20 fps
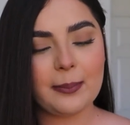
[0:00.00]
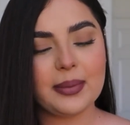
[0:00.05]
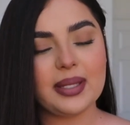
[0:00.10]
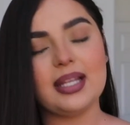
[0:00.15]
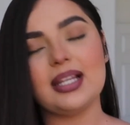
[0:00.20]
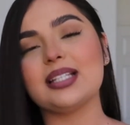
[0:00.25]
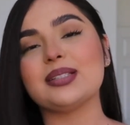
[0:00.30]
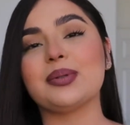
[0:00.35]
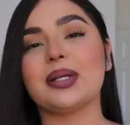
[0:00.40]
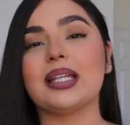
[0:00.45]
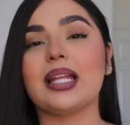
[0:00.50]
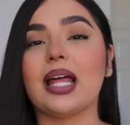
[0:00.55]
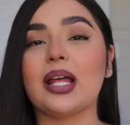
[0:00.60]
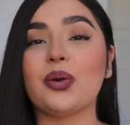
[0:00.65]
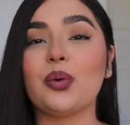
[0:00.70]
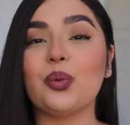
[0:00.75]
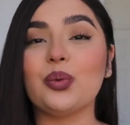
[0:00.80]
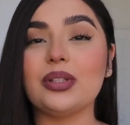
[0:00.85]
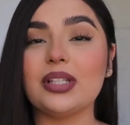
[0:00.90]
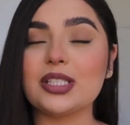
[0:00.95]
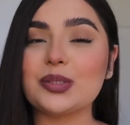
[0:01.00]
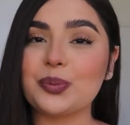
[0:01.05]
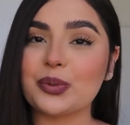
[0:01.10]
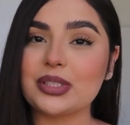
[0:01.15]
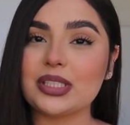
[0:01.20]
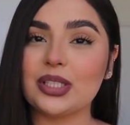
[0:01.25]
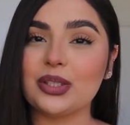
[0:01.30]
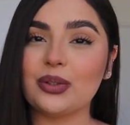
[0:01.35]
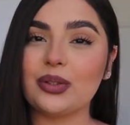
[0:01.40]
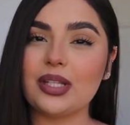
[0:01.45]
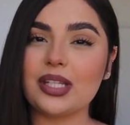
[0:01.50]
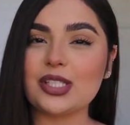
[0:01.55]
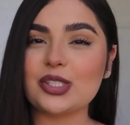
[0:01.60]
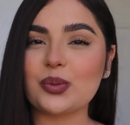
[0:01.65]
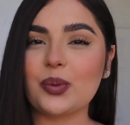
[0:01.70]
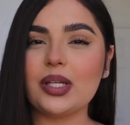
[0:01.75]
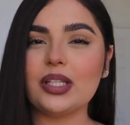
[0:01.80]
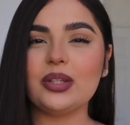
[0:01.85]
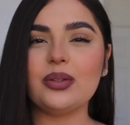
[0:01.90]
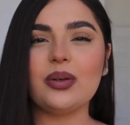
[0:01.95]
y les va a dar un 10% de
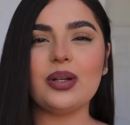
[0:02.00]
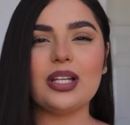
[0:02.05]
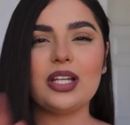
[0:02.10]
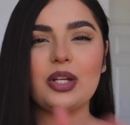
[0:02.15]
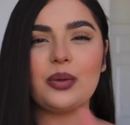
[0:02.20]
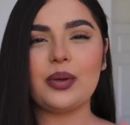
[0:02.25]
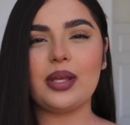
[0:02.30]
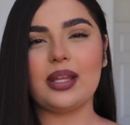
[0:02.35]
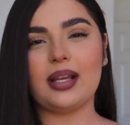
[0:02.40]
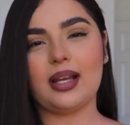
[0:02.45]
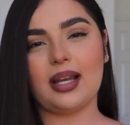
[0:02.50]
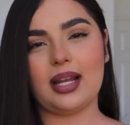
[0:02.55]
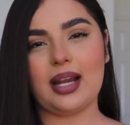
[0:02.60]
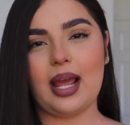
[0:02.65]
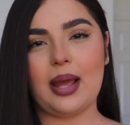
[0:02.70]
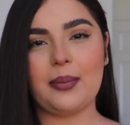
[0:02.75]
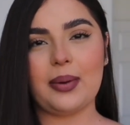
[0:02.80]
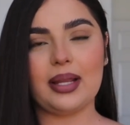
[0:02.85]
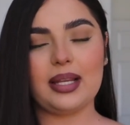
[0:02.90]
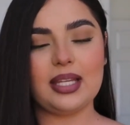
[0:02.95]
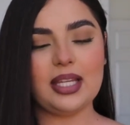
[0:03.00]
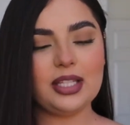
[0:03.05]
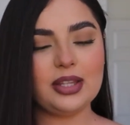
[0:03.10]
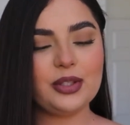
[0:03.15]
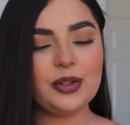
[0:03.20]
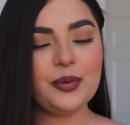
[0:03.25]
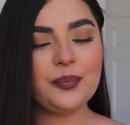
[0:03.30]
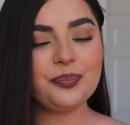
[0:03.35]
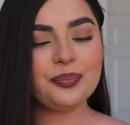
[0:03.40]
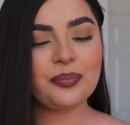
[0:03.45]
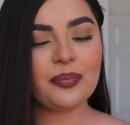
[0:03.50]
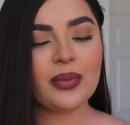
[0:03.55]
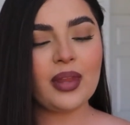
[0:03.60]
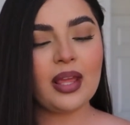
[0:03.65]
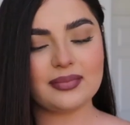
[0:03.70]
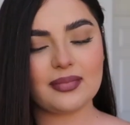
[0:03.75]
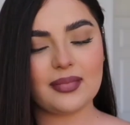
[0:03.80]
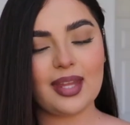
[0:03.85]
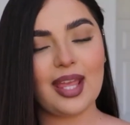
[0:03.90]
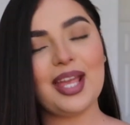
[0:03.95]
descuento, aquí lo voy a dejar abajito.
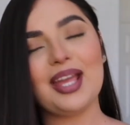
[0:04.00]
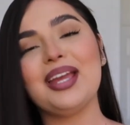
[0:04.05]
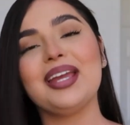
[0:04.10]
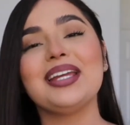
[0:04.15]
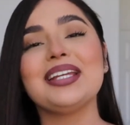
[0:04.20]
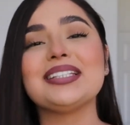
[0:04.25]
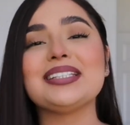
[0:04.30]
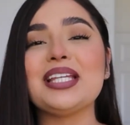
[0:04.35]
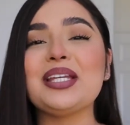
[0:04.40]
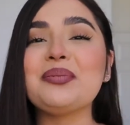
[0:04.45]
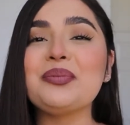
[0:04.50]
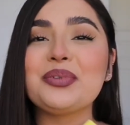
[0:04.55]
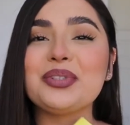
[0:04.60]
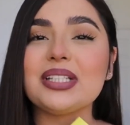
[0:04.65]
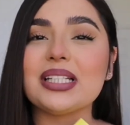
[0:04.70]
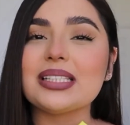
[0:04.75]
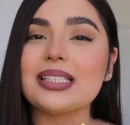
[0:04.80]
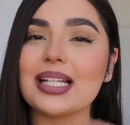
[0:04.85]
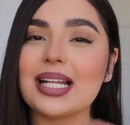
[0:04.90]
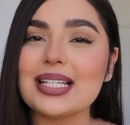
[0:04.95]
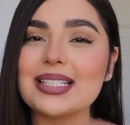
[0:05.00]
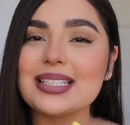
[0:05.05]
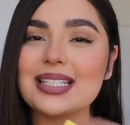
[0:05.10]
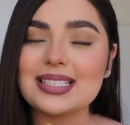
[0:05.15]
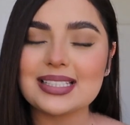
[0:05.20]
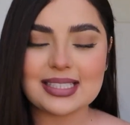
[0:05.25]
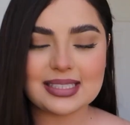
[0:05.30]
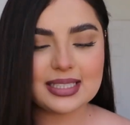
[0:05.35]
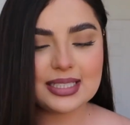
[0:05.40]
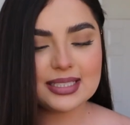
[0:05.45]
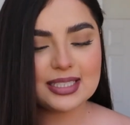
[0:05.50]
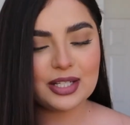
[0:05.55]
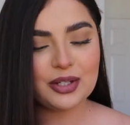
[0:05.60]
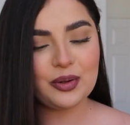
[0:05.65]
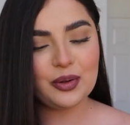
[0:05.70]
Y sí, muchas gracias Esencia